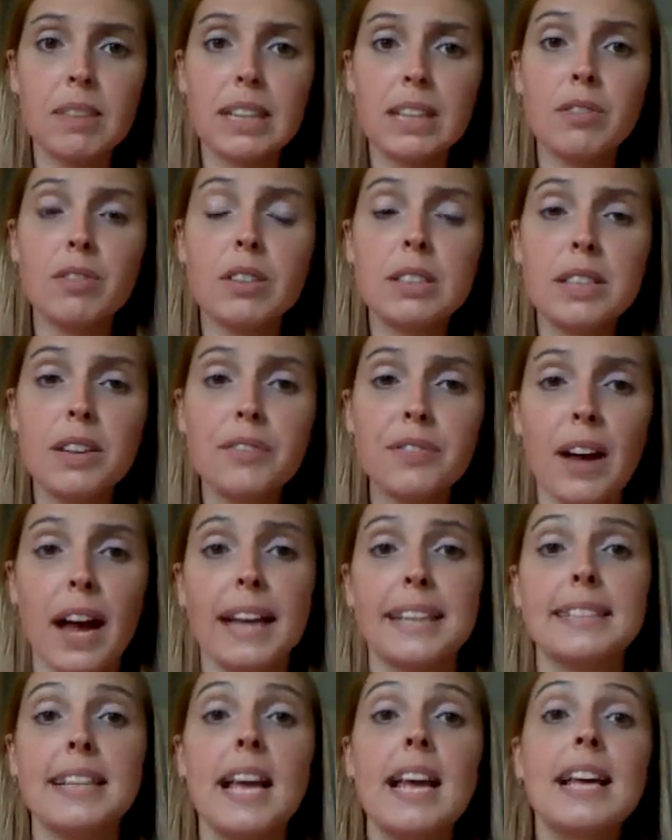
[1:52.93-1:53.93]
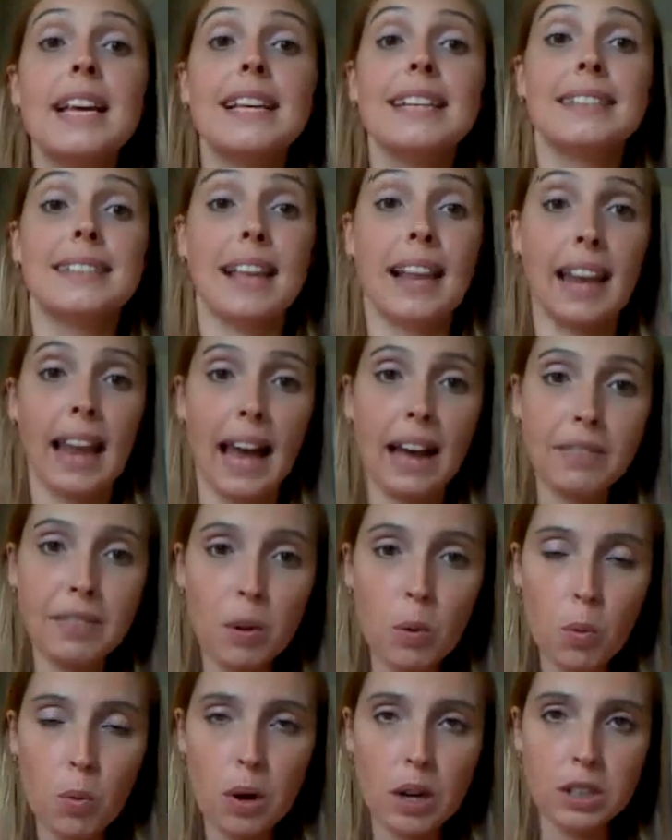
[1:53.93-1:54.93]
Que você faz. Você lava
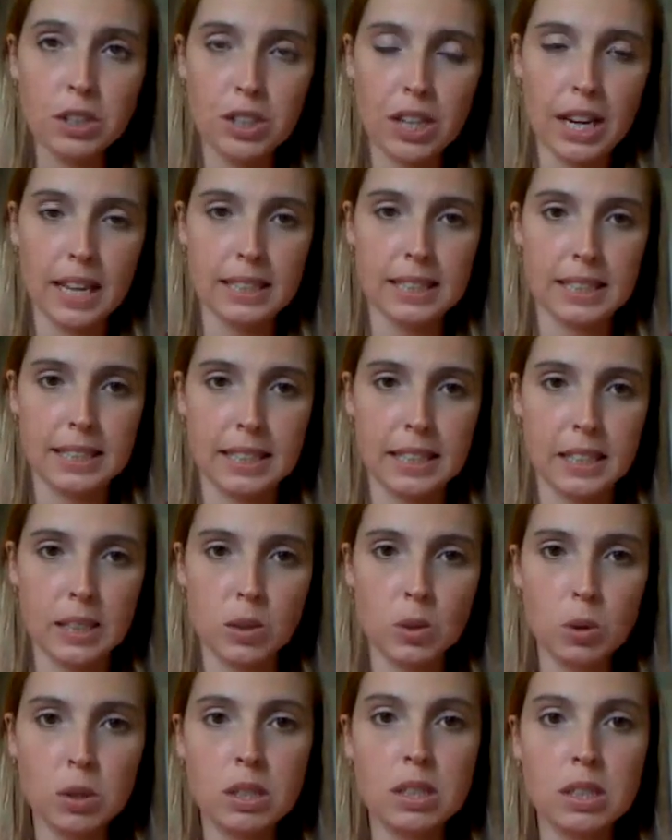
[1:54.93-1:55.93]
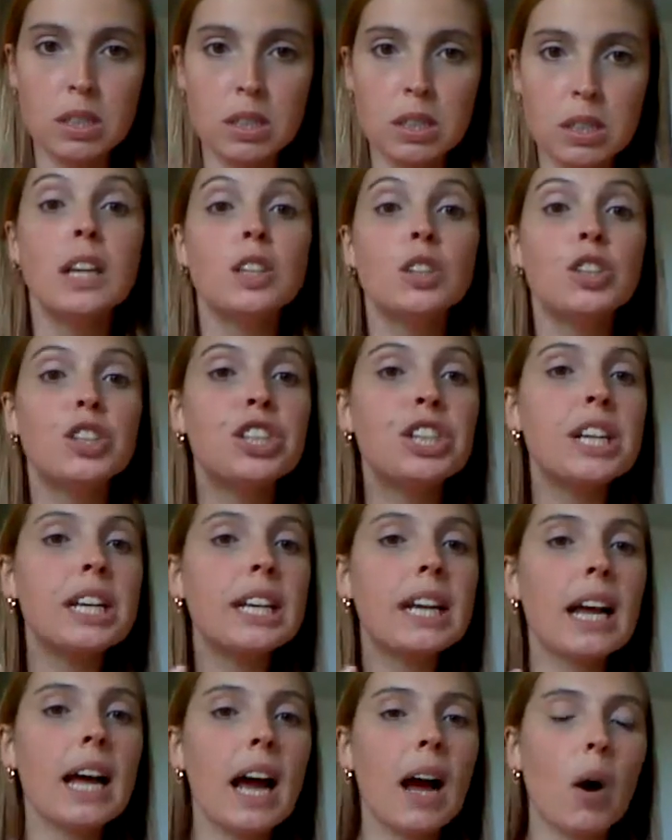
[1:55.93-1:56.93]
com antirresíduos,
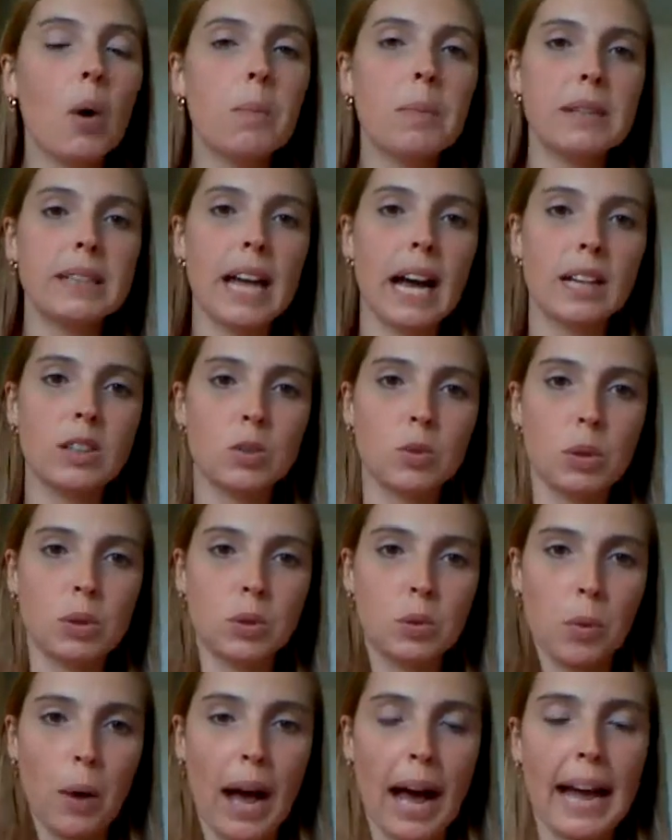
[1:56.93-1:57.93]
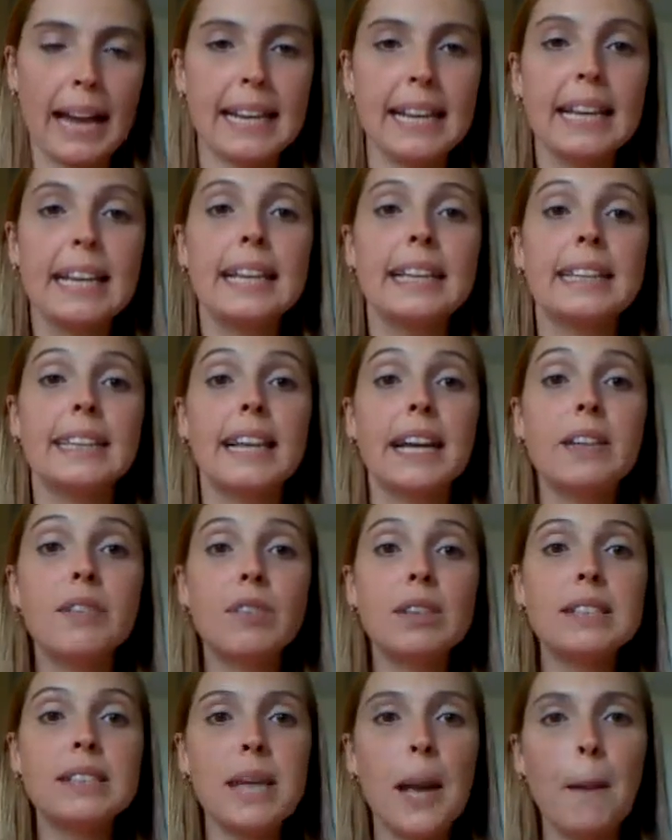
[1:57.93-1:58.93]
tira a umidade com a toalha, daí
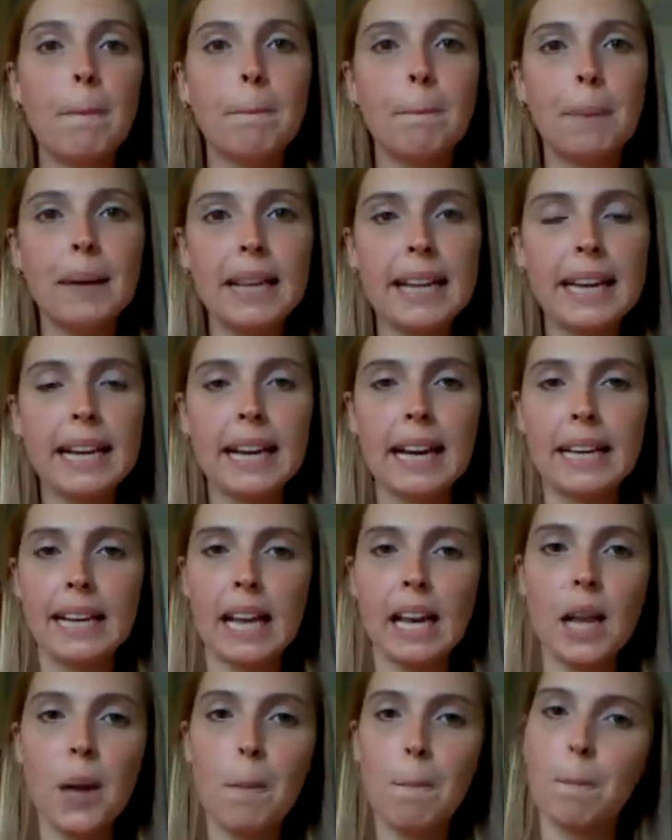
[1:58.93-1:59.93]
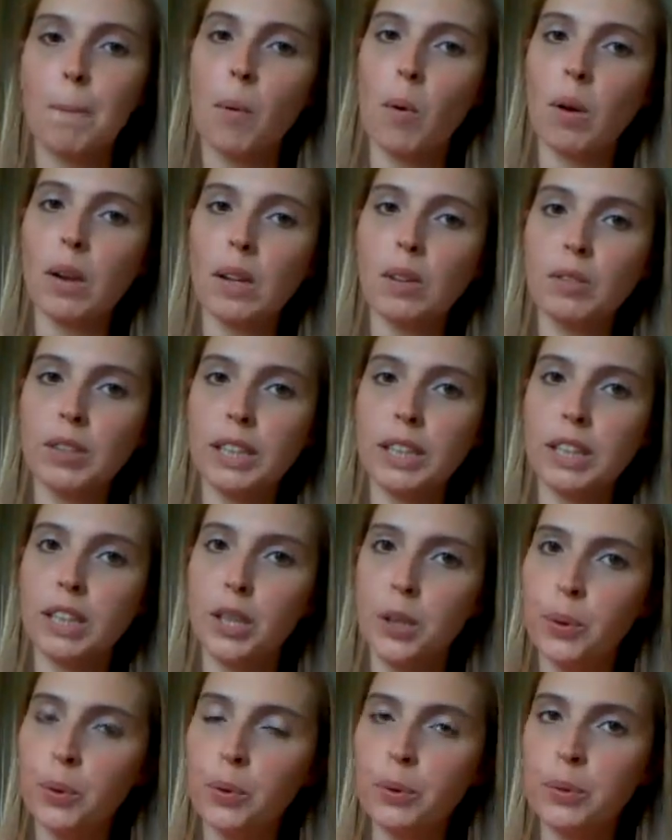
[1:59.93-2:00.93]
você aplica aquela ampola
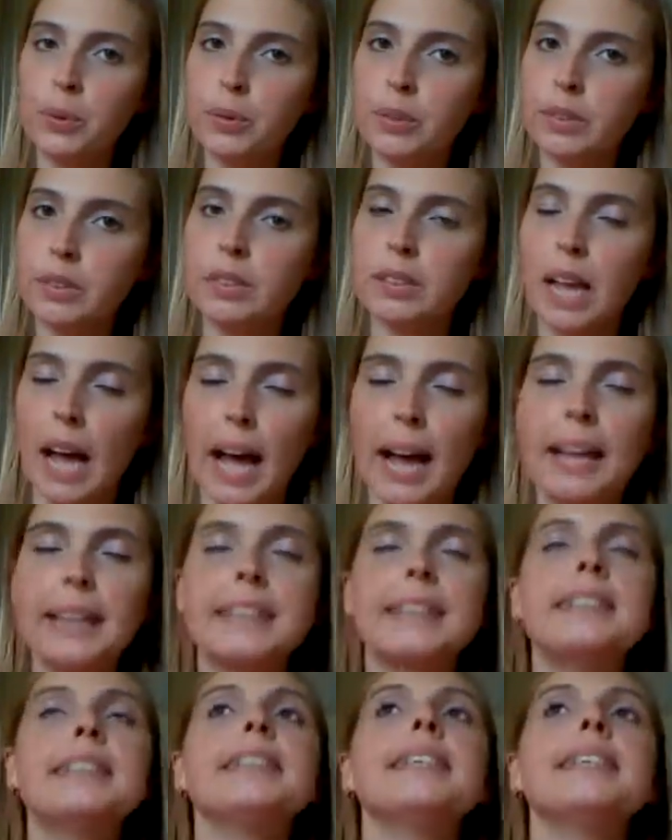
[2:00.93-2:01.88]
Renew, tá?